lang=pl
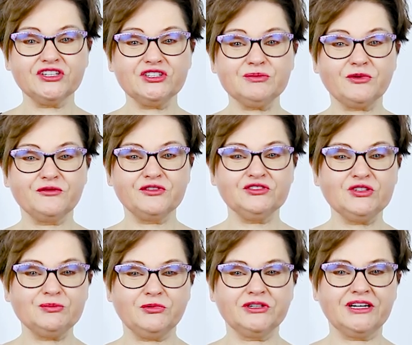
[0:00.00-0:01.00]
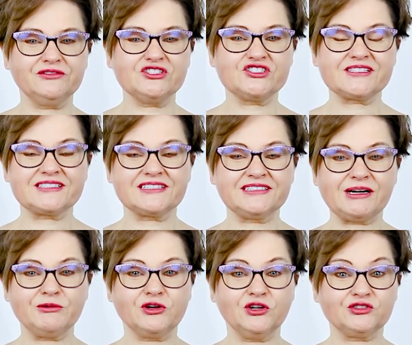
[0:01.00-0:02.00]
kiedy powinny pojawić się
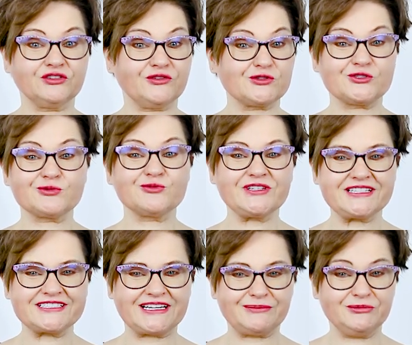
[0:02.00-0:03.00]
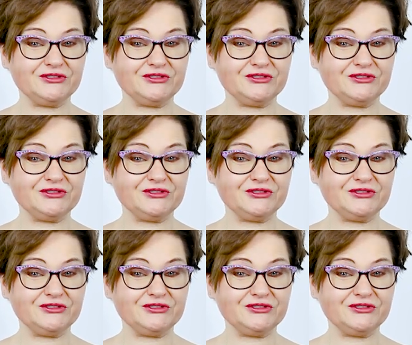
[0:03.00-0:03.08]
sygnały gotowości u dziecka,